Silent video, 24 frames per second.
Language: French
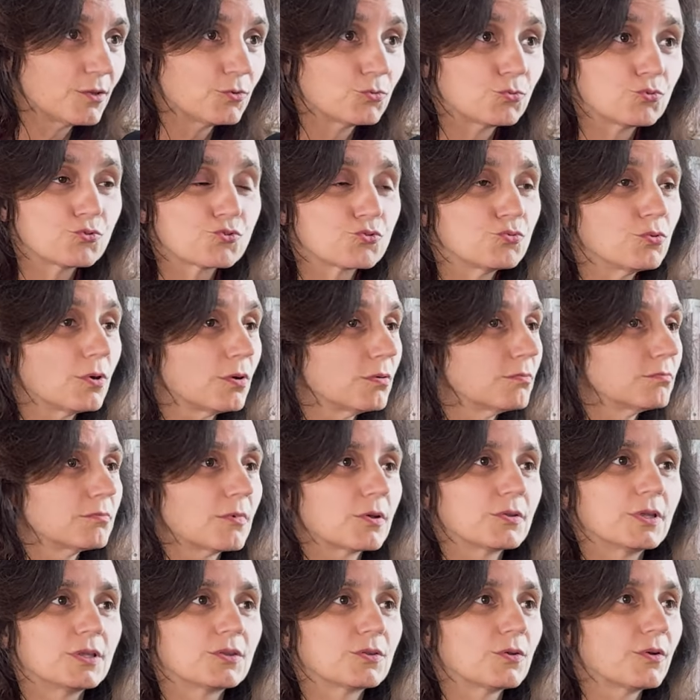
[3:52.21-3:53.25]
toujours
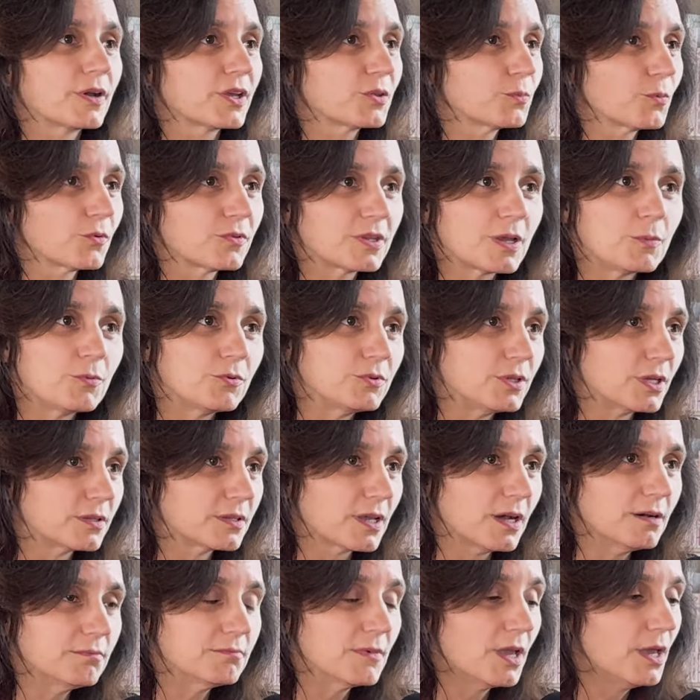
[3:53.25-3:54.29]
en étant responsable
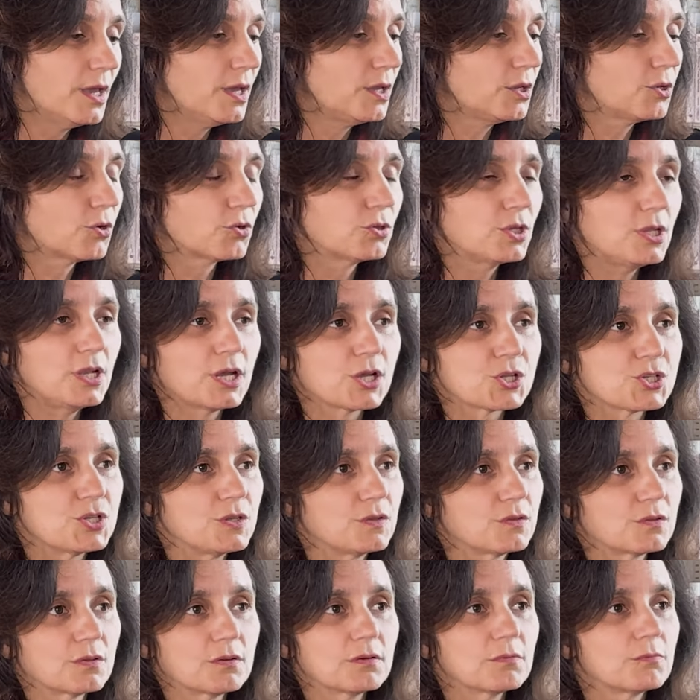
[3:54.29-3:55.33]
data et en
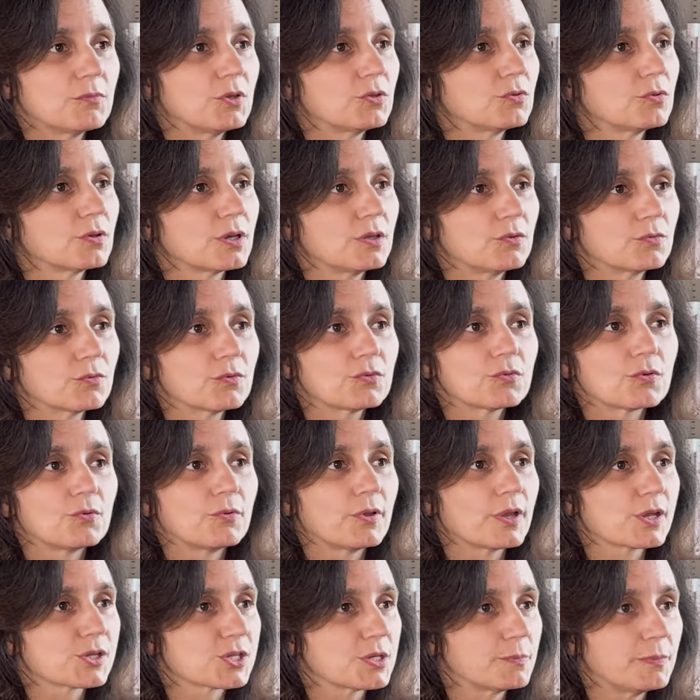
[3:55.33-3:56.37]
élargissant mes horizons sur
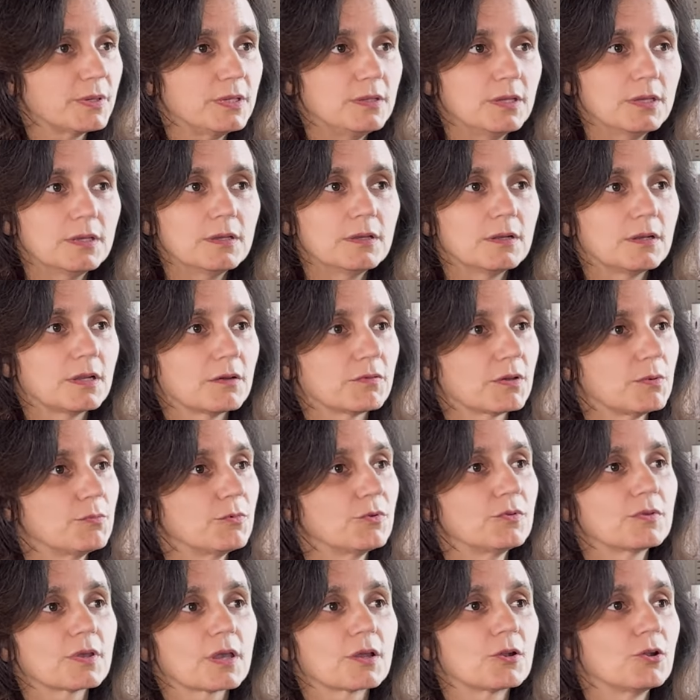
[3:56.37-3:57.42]
le RGPD, la
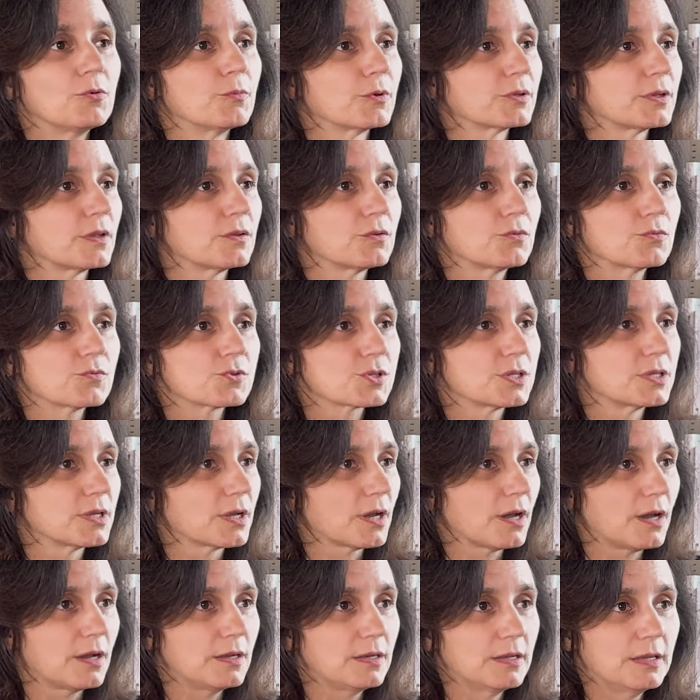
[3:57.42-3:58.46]
fameuse réglementation
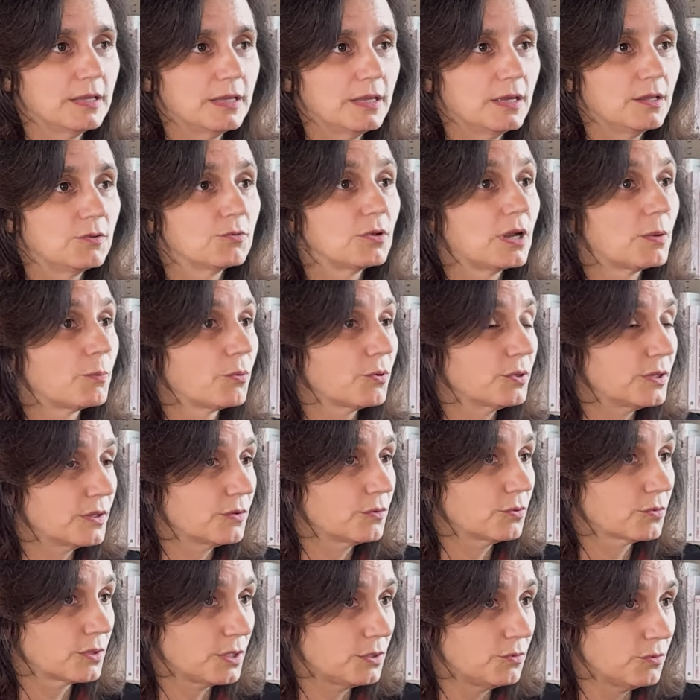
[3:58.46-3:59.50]
générale de la protection des